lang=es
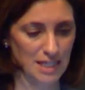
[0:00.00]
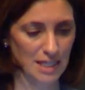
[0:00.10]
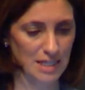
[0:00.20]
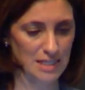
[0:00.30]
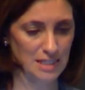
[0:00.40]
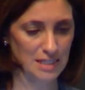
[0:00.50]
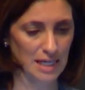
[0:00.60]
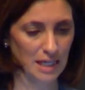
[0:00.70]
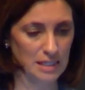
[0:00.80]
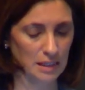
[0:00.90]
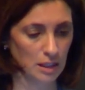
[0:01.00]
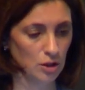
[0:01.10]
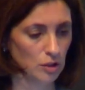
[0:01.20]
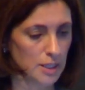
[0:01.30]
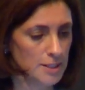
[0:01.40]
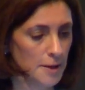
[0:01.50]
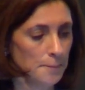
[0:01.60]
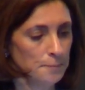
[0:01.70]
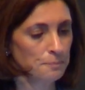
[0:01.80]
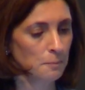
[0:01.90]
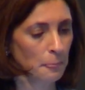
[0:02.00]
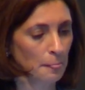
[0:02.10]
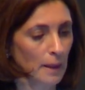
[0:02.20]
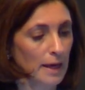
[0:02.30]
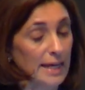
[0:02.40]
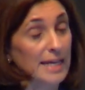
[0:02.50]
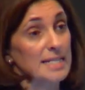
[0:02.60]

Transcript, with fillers: en las charlas anteriores, en